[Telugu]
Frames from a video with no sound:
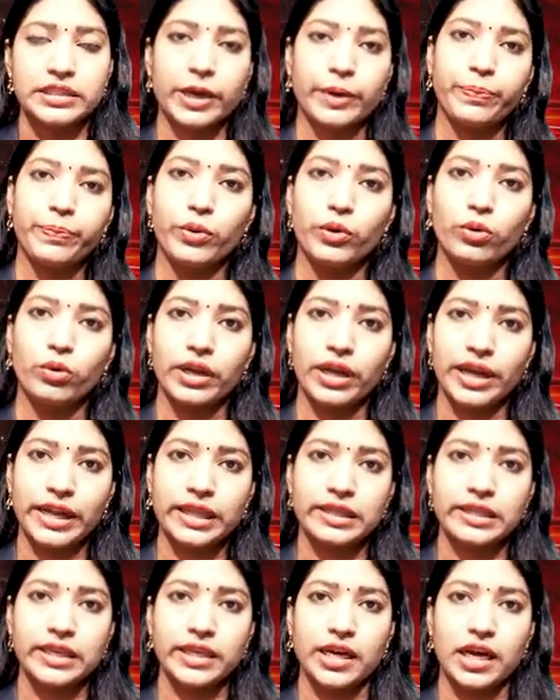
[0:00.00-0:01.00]
ఎప్పుడూ
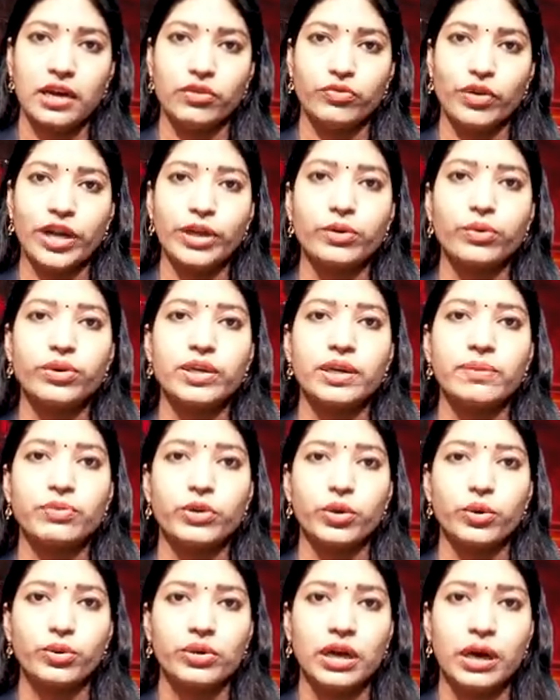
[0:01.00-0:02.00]
లేనంతగా వైకుంఠం
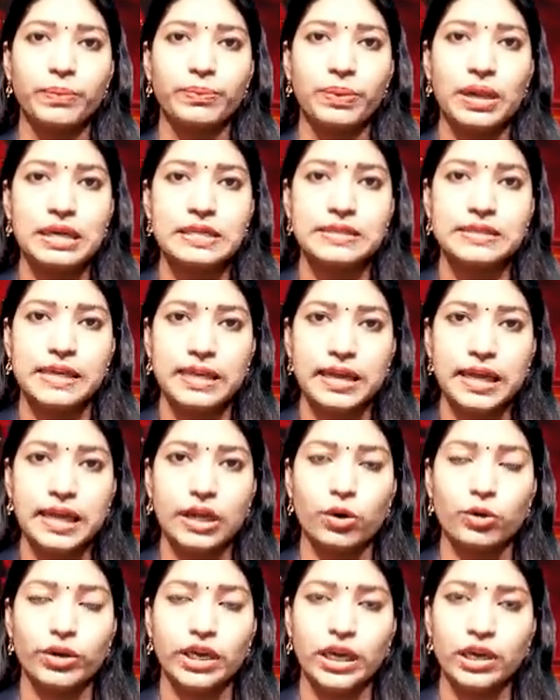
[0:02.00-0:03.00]
క్యూ కాంప్లెక్స్
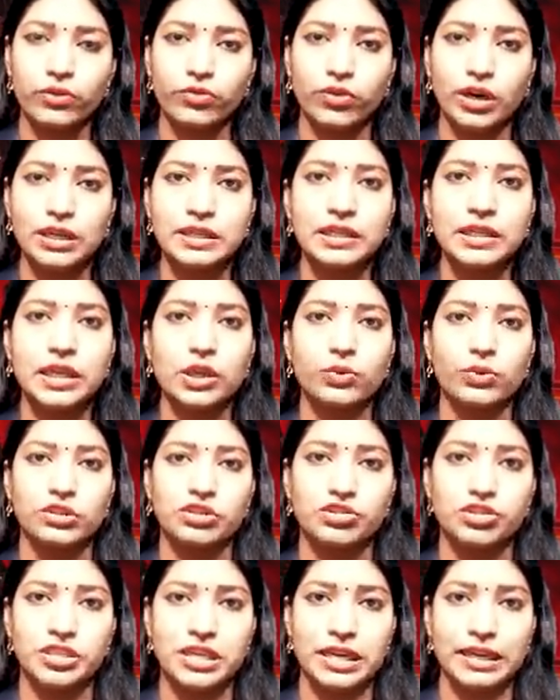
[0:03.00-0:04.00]
సెల్లార్లోకి వరద నీరు
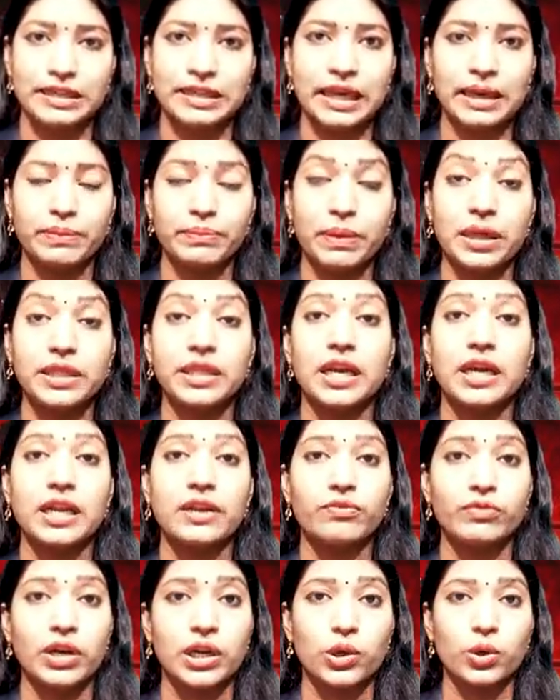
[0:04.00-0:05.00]
వచ్చి చేరింది
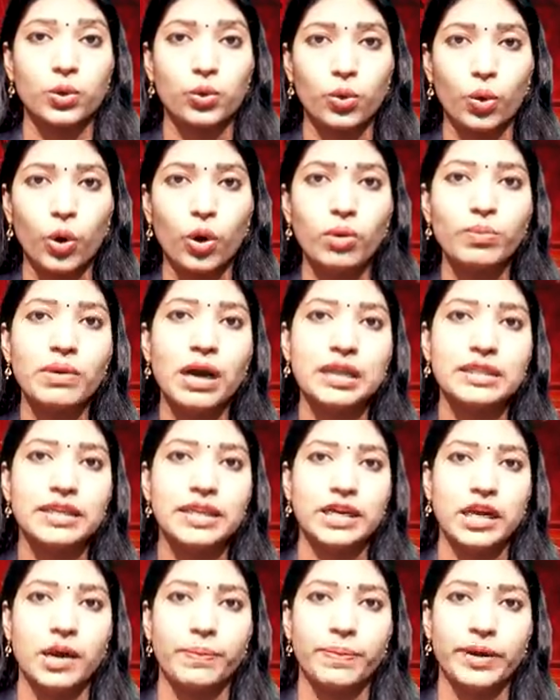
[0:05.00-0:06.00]
మధ్యాహ్నం వరకు ఓ
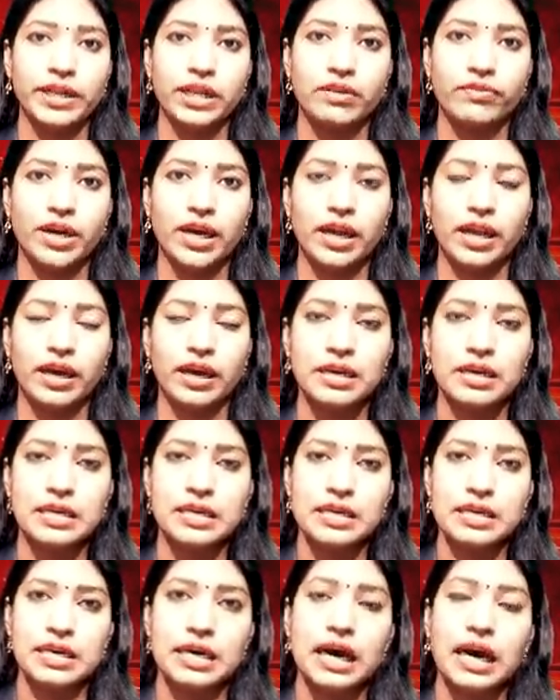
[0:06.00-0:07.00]
మాదిరిగా పడిన వాన
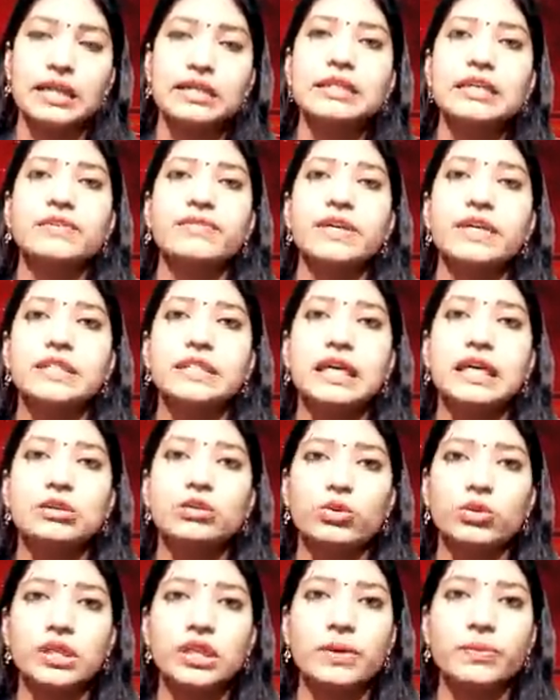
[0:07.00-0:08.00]
ఆ తర్వాత
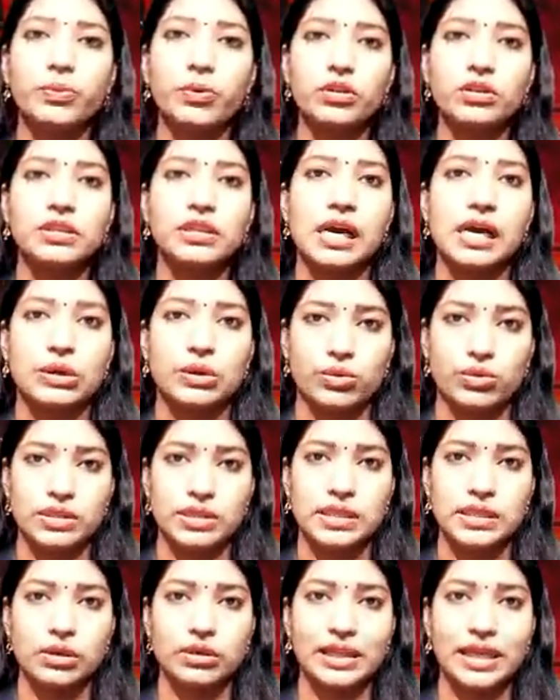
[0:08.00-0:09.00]
కుండ పోతగా
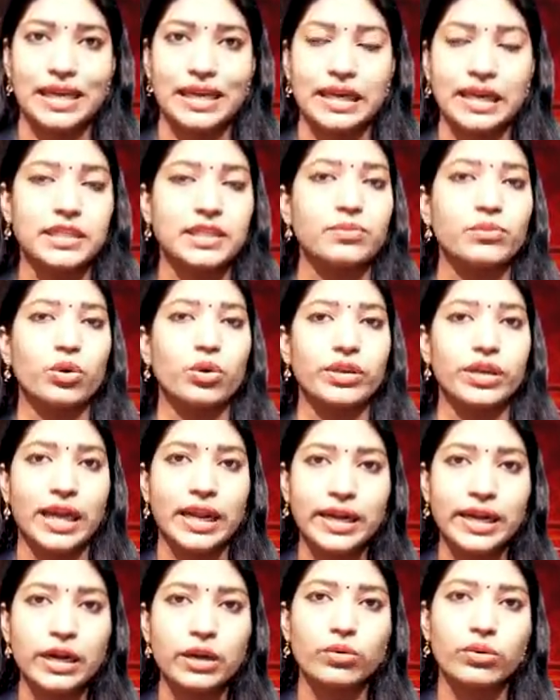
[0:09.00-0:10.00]
కురుస్తోంది గతంలో
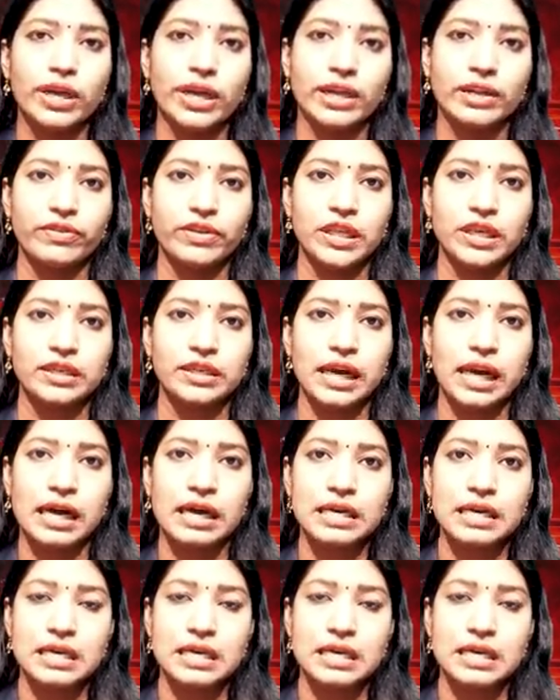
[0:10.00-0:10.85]
ఎన్నడూ లేని విధంగా